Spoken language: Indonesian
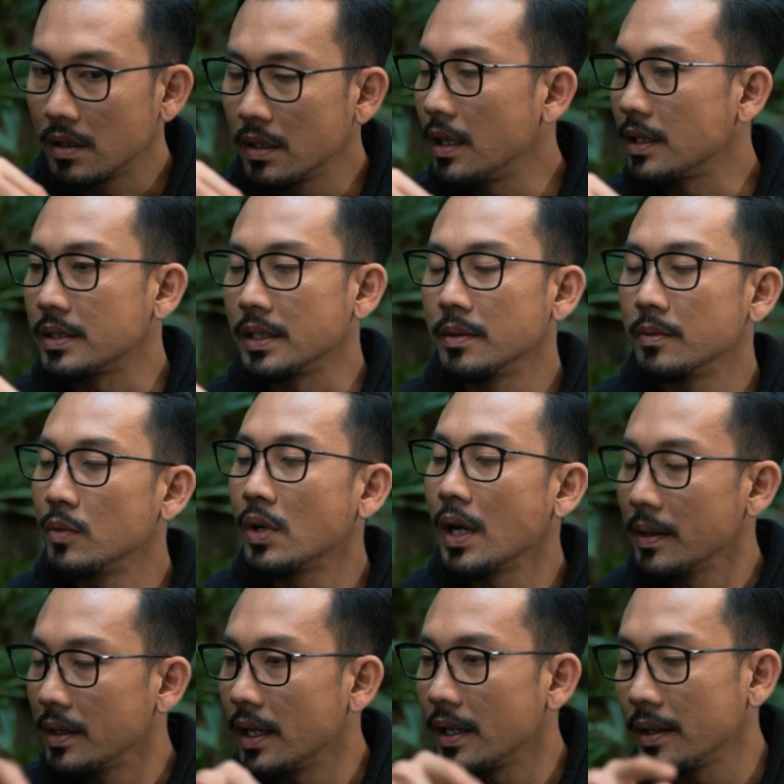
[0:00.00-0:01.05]
Enggak sih, bukan
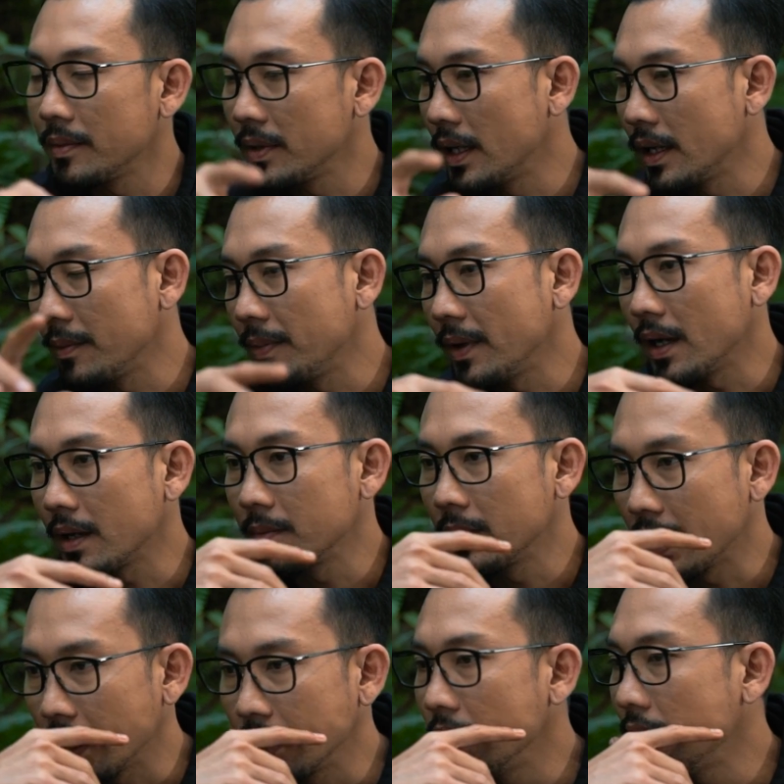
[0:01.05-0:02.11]
Emang dari gua... dari pihak
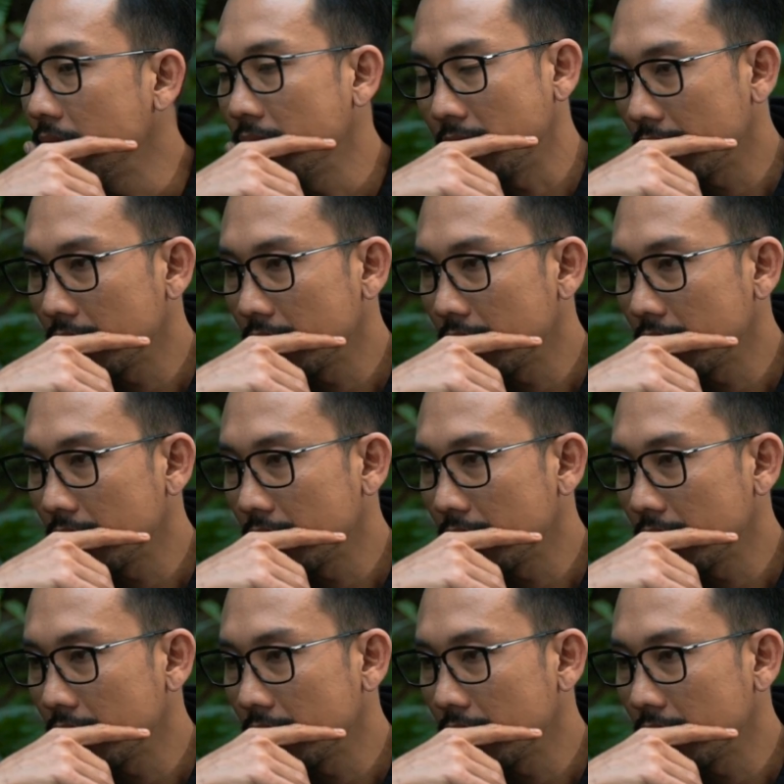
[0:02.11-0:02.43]
mereka nya ada